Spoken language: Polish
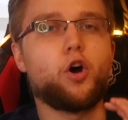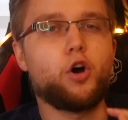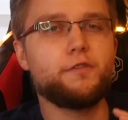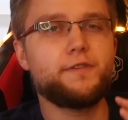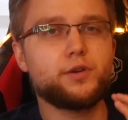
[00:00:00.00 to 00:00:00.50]

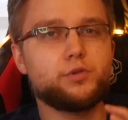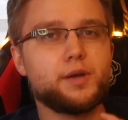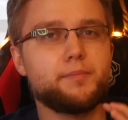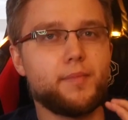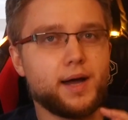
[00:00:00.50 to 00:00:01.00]

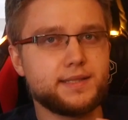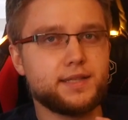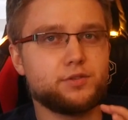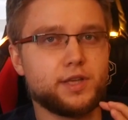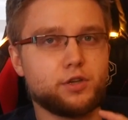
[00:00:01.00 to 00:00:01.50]
oferuje
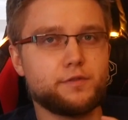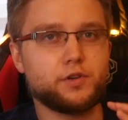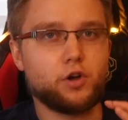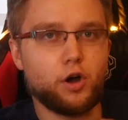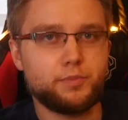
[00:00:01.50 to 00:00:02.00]
masę
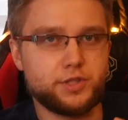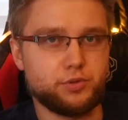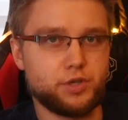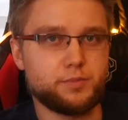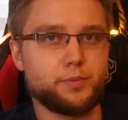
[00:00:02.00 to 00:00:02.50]
dodatkowych
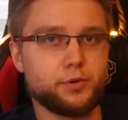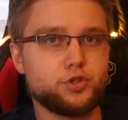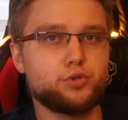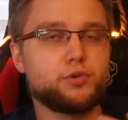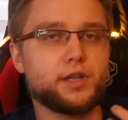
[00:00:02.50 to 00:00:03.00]
opcji, które po
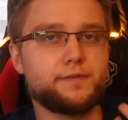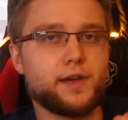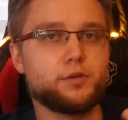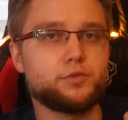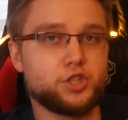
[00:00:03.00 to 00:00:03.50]
prostu
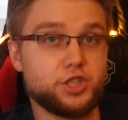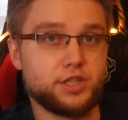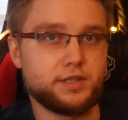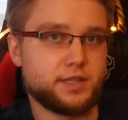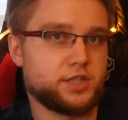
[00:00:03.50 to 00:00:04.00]
ułatwiają
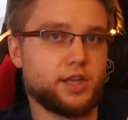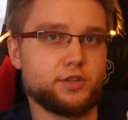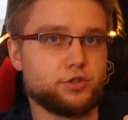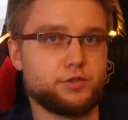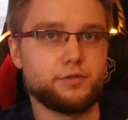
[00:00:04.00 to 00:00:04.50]
życie,
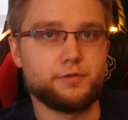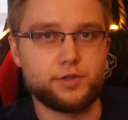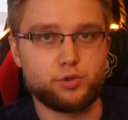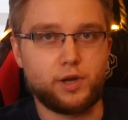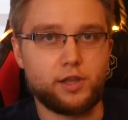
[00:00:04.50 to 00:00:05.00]
zaczynając od
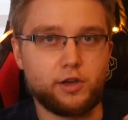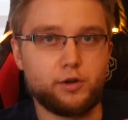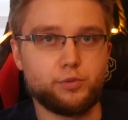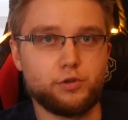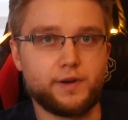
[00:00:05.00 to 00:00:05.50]

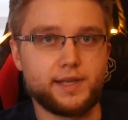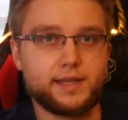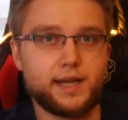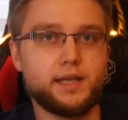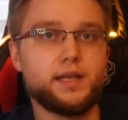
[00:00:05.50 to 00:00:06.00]
wirtualnego budowania
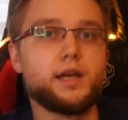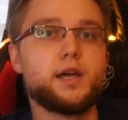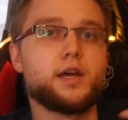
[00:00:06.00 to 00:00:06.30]
talii,